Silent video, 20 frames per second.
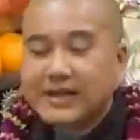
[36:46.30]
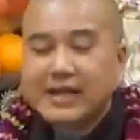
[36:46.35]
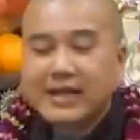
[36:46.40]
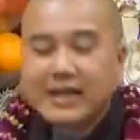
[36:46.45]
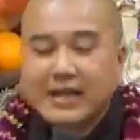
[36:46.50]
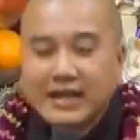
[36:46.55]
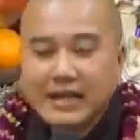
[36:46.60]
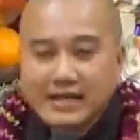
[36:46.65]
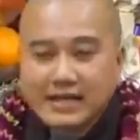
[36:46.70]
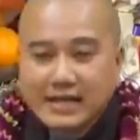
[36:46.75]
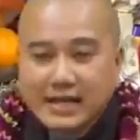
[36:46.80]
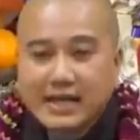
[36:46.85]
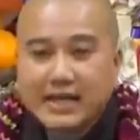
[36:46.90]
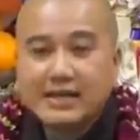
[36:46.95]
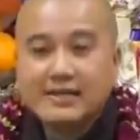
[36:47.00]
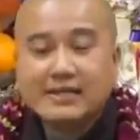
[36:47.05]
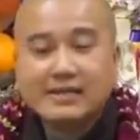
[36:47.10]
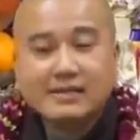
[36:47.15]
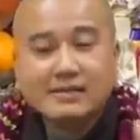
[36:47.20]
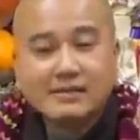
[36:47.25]
Cái ý
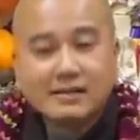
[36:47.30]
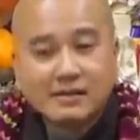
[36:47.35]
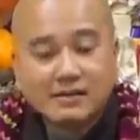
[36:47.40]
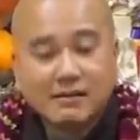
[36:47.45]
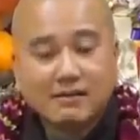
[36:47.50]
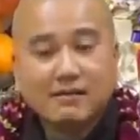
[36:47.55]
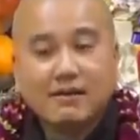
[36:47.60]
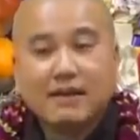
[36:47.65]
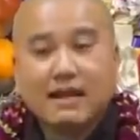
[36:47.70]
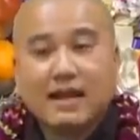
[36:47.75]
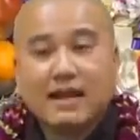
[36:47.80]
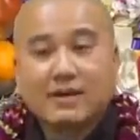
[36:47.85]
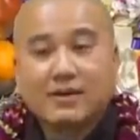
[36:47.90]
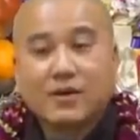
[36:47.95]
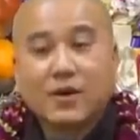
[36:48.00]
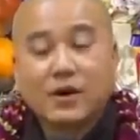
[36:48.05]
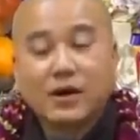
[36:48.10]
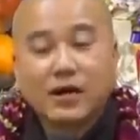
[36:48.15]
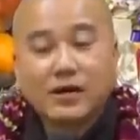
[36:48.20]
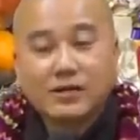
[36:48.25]
nghĩa chữ thừa là
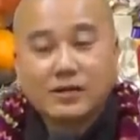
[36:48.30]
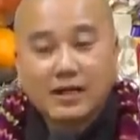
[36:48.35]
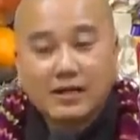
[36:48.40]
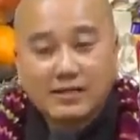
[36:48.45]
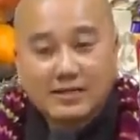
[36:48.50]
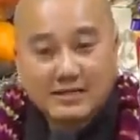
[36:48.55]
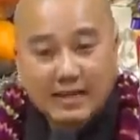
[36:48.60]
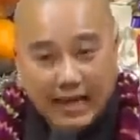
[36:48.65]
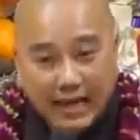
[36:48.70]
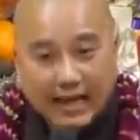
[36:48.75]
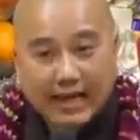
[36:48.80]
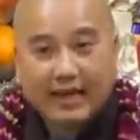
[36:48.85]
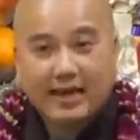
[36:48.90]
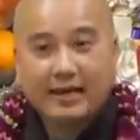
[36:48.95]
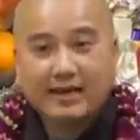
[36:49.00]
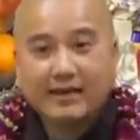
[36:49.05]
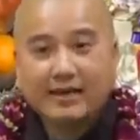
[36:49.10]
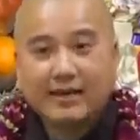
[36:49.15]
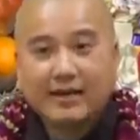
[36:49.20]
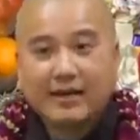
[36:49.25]
của cái xe,